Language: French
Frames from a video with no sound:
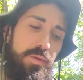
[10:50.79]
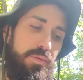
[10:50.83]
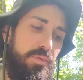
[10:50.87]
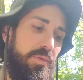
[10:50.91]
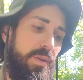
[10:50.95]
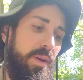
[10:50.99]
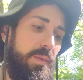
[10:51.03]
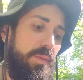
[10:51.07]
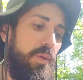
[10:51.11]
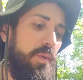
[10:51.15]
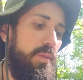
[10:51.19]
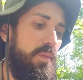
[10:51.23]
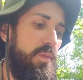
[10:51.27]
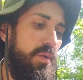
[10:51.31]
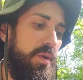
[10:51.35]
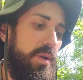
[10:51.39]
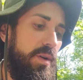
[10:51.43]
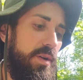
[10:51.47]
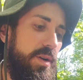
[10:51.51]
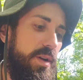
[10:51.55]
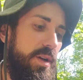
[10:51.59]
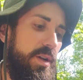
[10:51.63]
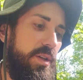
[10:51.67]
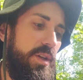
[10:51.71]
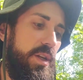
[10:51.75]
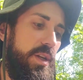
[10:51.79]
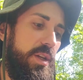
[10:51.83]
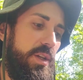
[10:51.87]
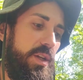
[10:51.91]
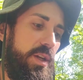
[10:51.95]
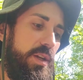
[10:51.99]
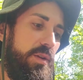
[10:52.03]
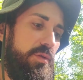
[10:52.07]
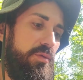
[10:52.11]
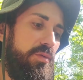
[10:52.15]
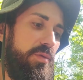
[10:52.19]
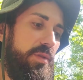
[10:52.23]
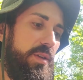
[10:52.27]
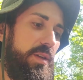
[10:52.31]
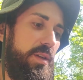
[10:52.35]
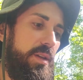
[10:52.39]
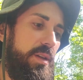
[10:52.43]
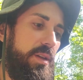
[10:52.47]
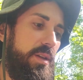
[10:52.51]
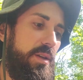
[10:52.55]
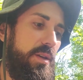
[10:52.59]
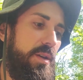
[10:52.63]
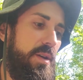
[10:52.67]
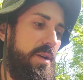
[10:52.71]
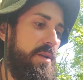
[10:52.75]
En tout cas pour moi, là je l'ai
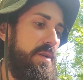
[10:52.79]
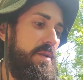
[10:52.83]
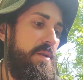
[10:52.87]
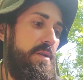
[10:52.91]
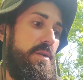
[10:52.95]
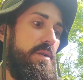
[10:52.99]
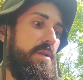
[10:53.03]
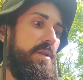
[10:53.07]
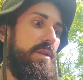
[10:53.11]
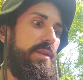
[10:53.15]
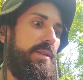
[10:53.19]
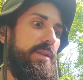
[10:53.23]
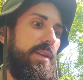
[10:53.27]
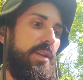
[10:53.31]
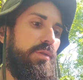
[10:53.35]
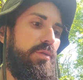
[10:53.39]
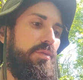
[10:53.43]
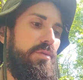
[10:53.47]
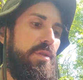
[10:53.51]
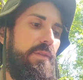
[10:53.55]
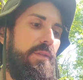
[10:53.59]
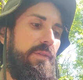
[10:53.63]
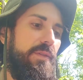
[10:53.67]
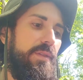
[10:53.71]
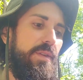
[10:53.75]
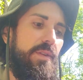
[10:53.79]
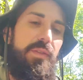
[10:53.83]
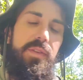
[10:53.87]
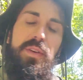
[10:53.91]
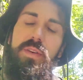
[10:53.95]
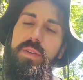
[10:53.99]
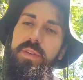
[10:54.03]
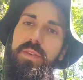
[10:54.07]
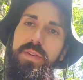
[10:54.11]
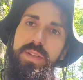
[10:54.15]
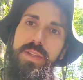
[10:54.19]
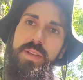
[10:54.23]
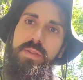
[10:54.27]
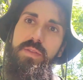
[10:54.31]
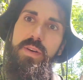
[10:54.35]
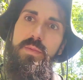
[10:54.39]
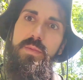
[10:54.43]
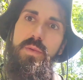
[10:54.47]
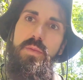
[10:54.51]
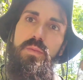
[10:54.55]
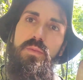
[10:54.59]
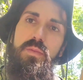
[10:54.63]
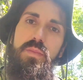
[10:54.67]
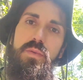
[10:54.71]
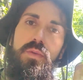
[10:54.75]
écouté et ça tonifie quoi. C'est
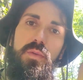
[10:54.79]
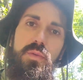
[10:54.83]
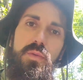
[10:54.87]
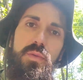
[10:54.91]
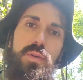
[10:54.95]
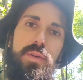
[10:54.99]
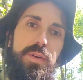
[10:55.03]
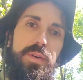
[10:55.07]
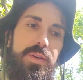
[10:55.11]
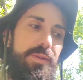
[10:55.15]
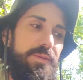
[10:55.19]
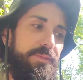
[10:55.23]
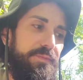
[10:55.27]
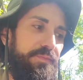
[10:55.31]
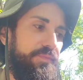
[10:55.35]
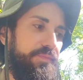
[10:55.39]
vraiment bon quoi.